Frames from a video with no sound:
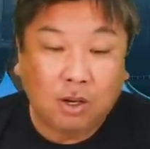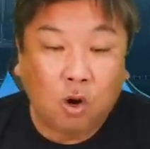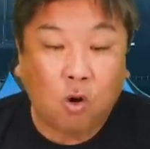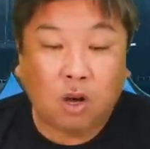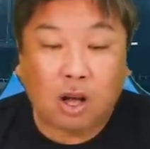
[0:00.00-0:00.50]

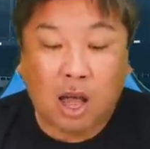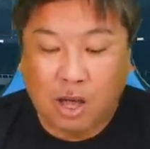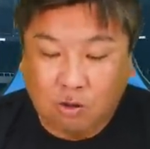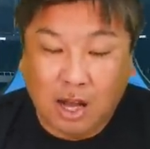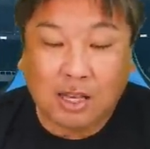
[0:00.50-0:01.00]
6
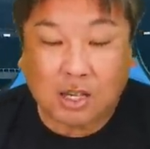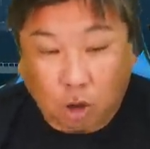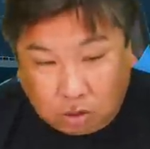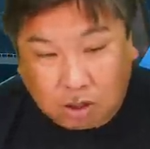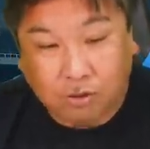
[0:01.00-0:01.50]
回裏で
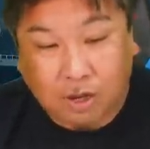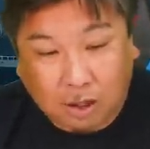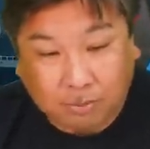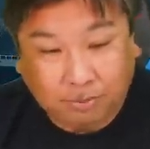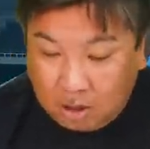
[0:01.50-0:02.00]
しょっていう
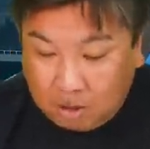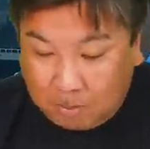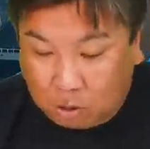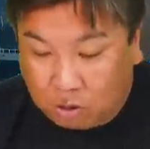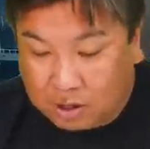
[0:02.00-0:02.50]
ね
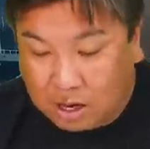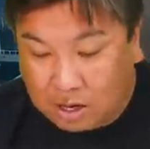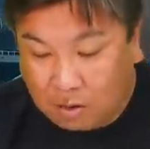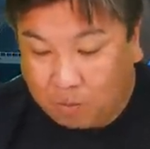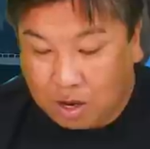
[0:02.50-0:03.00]
まあ、この試合
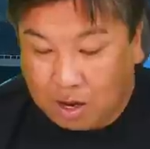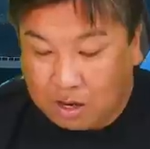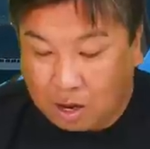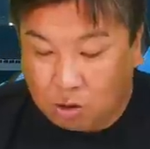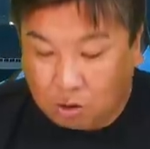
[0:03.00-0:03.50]
ね、
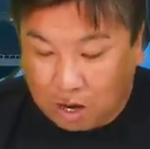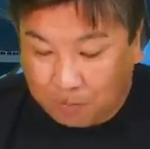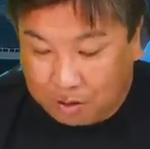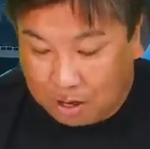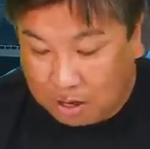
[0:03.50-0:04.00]
えー、ヤクルト
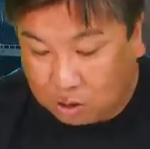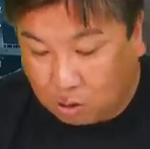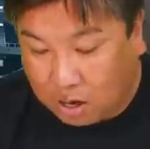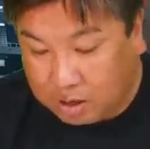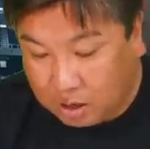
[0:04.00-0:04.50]
が、えー、
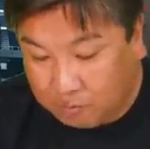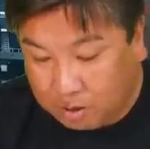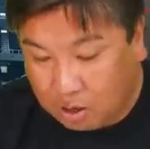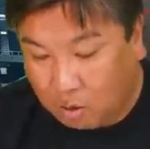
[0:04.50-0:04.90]
初回ね、